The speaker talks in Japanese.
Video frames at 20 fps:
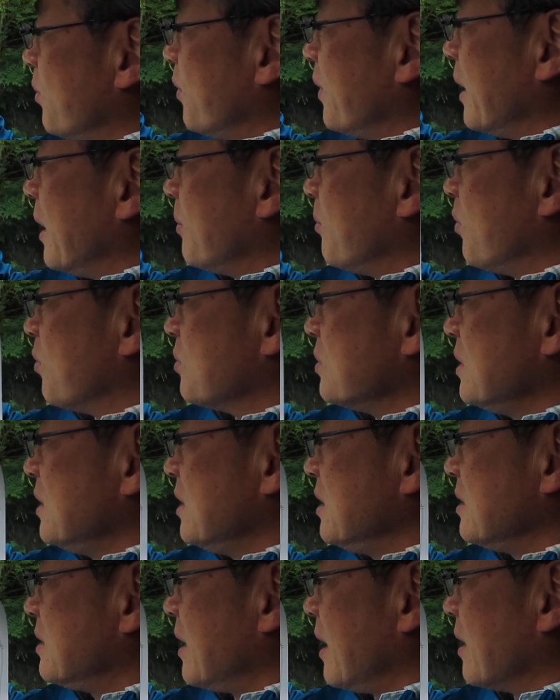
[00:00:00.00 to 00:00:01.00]
もはやもう
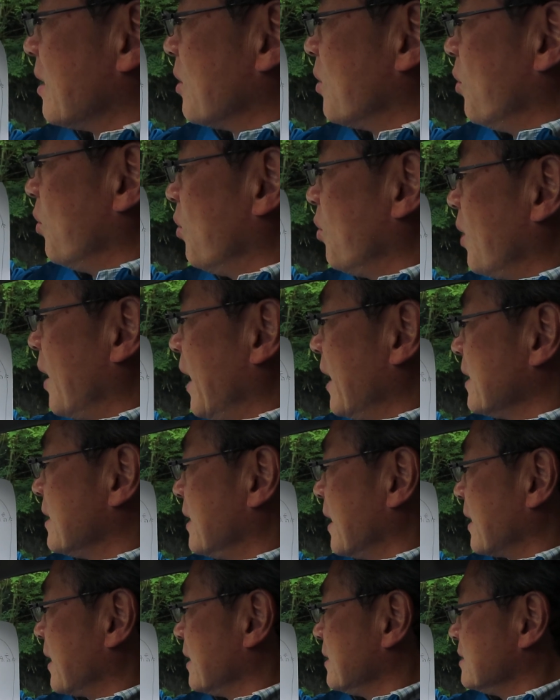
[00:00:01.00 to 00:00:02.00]

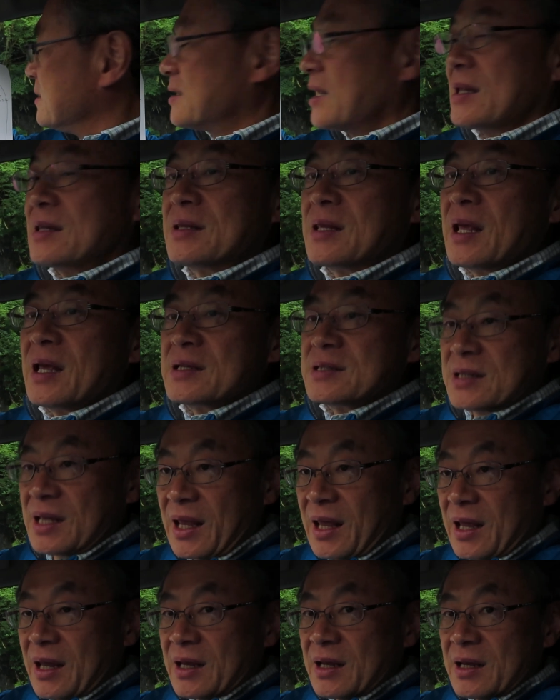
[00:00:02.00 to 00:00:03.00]
2.5i だけに設定し
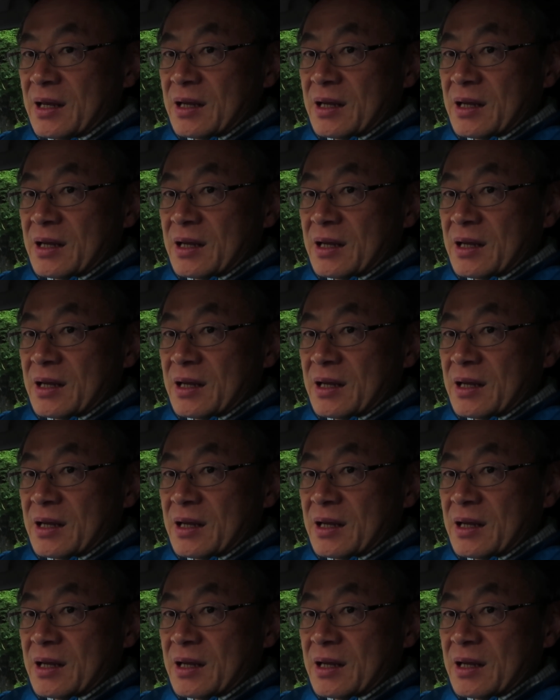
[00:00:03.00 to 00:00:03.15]
て